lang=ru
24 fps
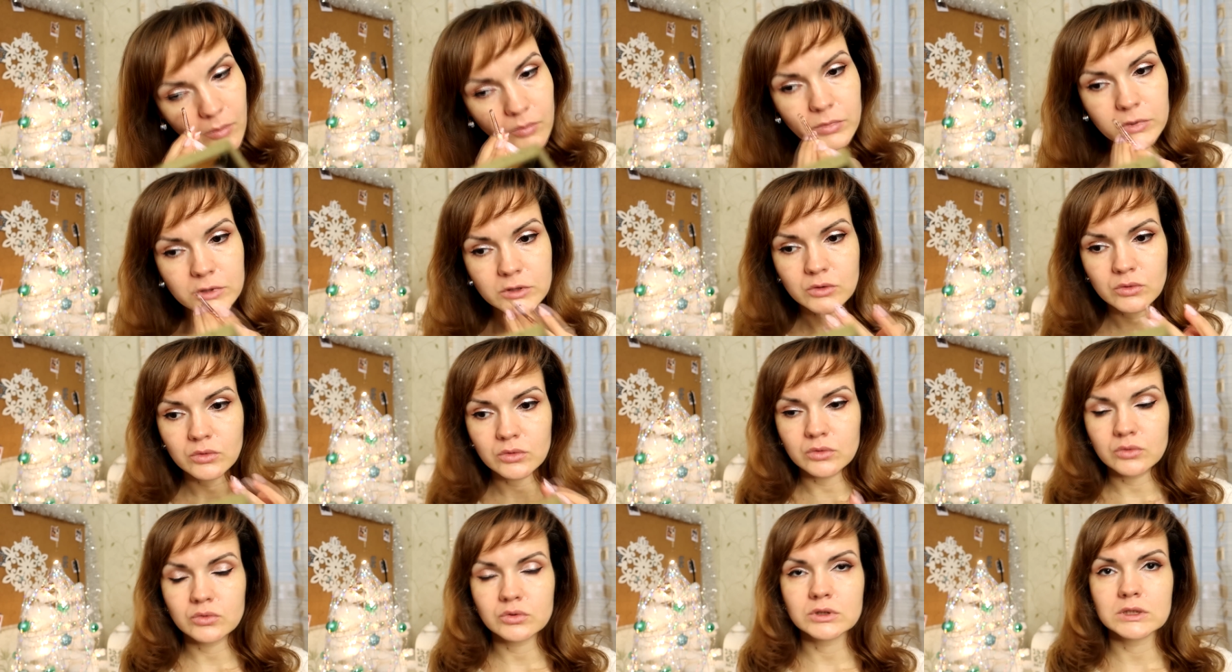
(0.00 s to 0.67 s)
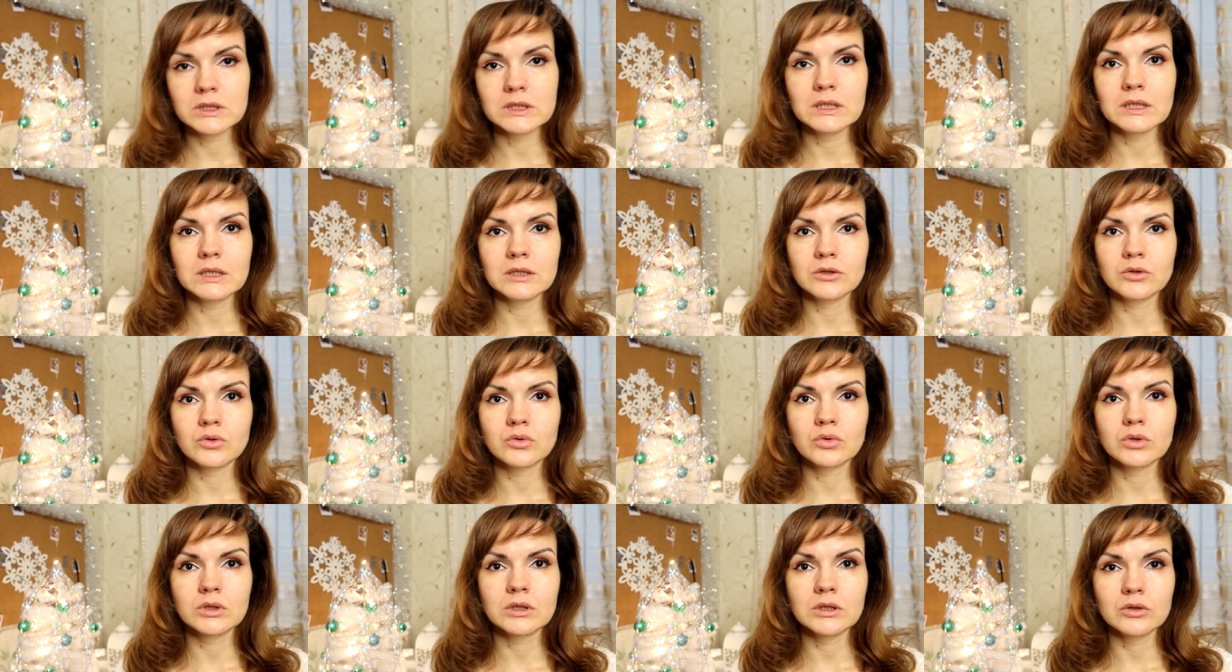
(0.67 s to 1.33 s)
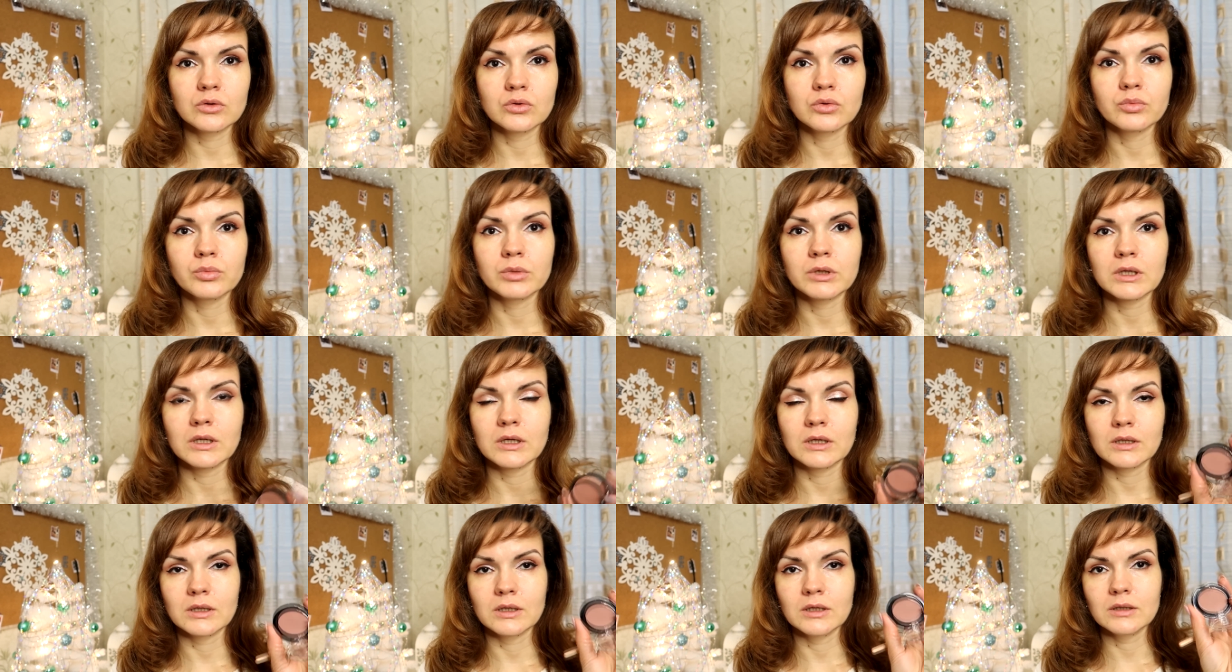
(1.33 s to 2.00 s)
Поскольку теней других у
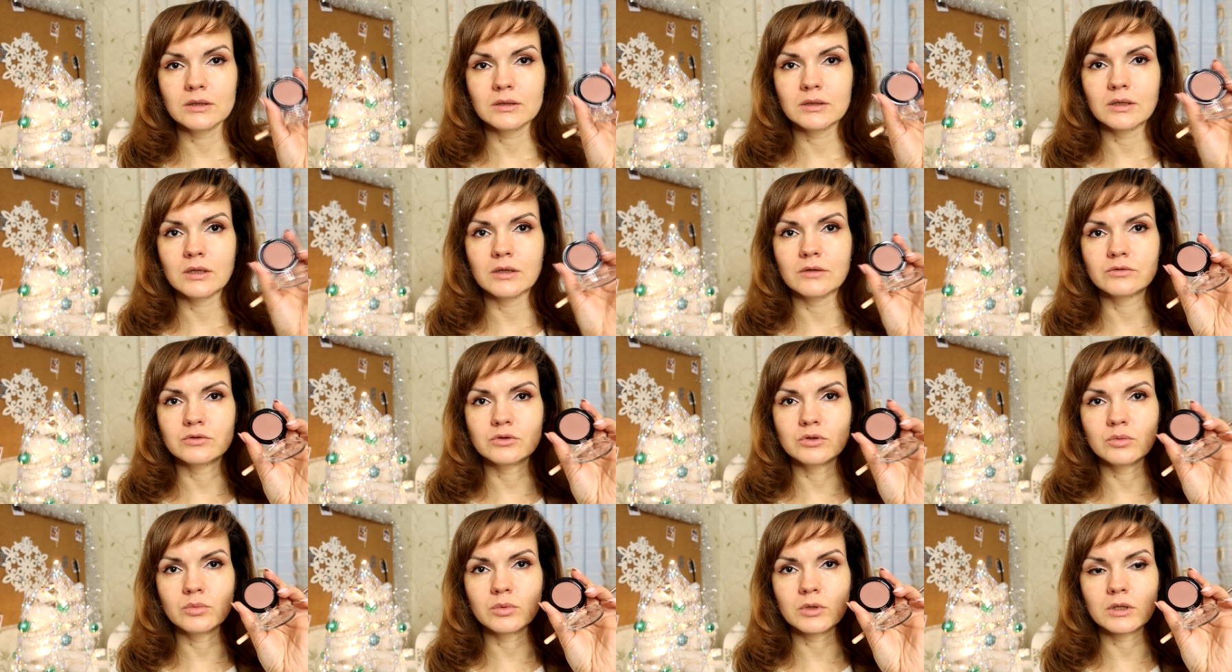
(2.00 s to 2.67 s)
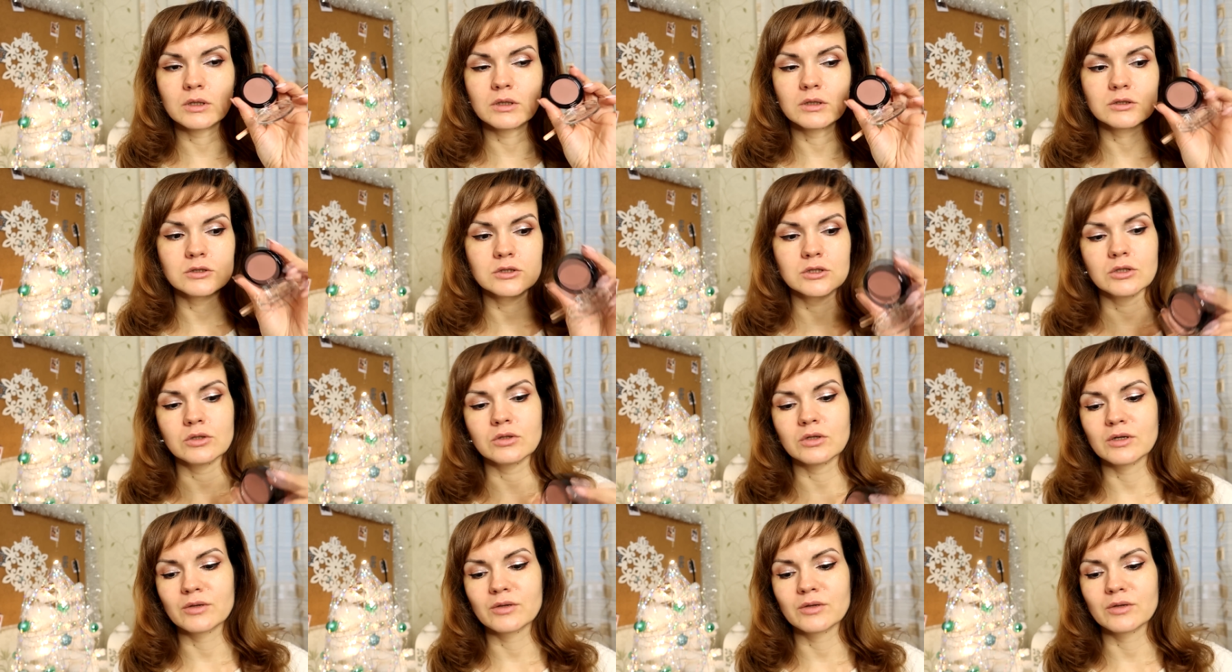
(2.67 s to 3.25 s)
меня нет, я все продолжаю